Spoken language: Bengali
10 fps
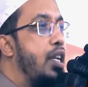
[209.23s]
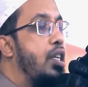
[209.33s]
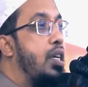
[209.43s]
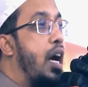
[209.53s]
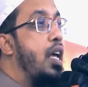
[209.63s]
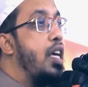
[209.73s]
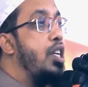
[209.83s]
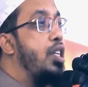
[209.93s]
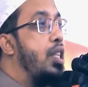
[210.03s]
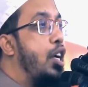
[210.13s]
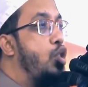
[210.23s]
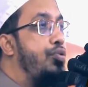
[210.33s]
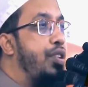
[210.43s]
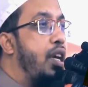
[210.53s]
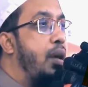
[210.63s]
ইয়াজ কানা ইয়াজ
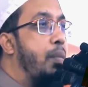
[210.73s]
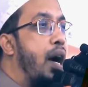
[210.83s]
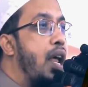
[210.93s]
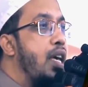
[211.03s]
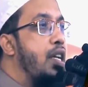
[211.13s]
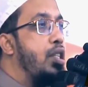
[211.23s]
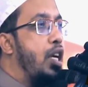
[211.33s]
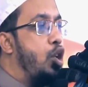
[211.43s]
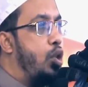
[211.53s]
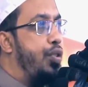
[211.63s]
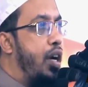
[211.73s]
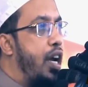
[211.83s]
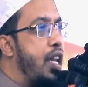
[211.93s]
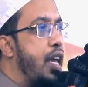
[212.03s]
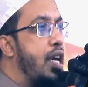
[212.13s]
তাহিদু ফিহি মালা ইয়াজ তাহিদু
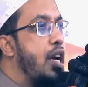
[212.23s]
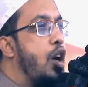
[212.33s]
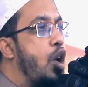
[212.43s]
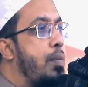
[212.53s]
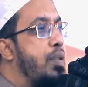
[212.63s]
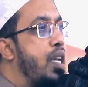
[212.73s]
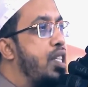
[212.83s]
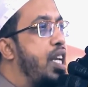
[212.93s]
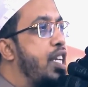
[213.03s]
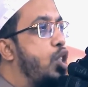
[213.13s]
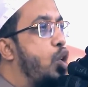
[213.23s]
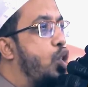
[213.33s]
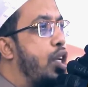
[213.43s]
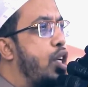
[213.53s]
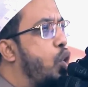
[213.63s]
ফি গাইরি রমজানের শেষ
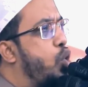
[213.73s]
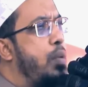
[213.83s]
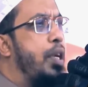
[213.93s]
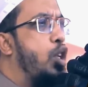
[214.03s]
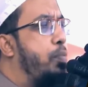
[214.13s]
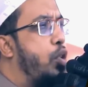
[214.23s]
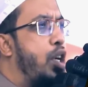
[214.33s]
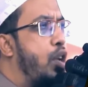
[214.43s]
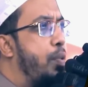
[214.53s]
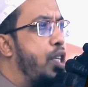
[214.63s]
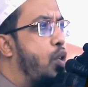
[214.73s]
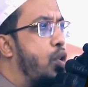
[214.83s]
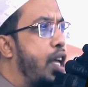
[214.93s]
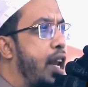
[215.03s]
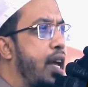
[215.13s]
দশকে যতই ইবাদত বন্দীকে নবীজি
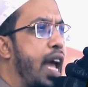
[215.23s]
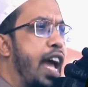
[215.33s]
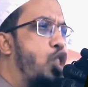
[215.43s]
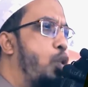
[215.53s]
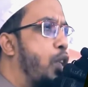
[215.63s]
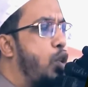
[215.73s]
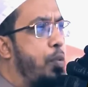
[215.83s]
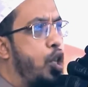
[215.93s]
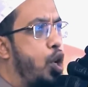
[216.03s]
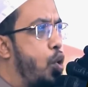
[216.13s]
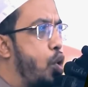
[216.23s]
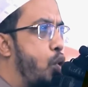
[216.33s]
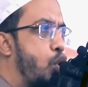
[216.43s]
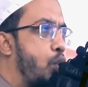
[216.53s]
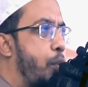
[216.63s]
করতেন এত ইবাদত বন্দী
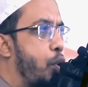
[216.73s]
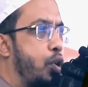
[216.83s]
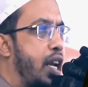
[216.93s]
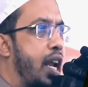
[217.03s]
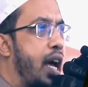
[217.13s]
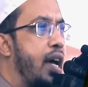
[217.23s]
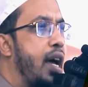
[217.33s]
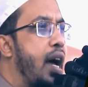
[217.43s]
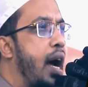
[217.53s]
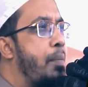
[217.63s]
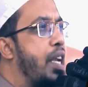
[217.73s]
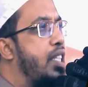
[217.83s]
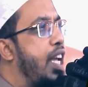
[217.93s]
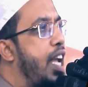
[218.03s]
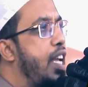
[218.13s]
অন্য কোনো সময় করতেন না
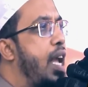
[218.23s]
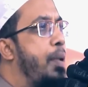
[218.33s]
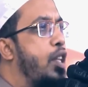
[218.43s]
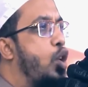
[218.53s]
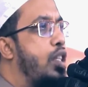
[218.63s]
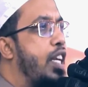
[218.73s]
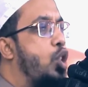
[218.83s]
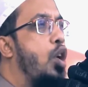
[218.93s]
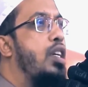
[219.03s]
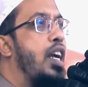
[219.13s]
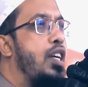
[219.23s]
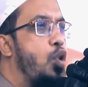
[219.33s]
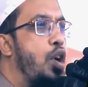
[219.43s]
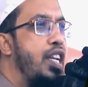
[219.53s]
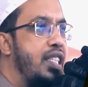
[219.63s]
আমরা সেই ইবাদতকে
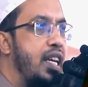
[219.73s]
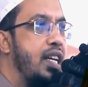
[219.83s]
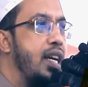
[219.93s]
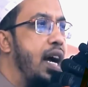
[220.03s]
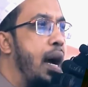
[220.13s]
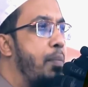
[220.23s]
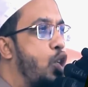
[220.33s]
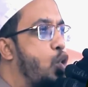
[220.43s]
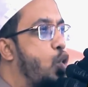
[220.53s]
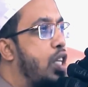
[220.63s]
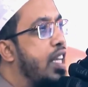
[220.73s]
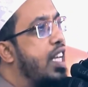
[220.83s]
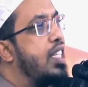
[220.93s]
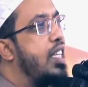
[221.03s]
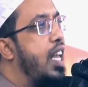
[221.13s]
শর্টকাট করে নিছি আমরা শুধু
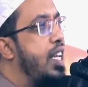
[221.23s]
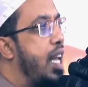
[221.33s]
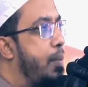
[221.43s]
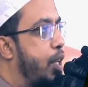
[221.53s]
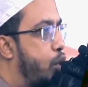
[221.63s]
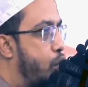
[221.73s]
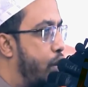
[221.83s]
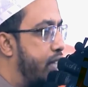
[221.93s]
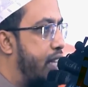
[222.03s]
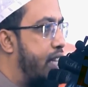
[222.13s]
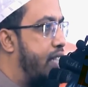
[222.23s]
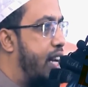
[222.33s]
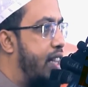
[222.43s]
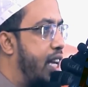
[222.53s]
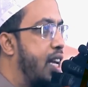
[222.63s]
সাতাইশা তারিখে ইবাদত করি
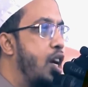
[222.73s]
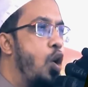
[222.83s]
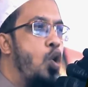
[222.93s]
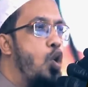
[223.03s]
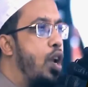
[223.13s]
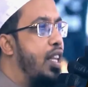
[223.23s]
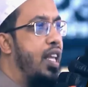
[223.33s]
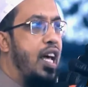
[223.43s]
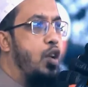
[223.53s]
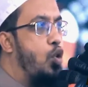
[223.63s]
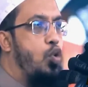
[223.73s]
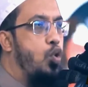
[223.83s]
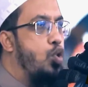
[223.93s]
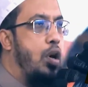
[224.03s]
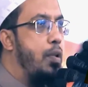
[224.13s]
সাতাইশা রাতে অন্য রাতের আর
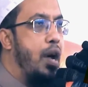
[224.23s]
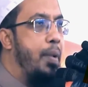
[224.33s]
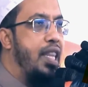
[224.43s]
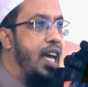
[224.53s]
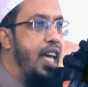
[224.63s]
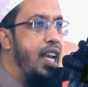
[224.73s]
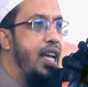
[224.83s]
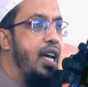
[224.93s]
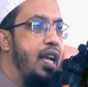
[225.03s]
কোনো খোঁজ খবর আমাদের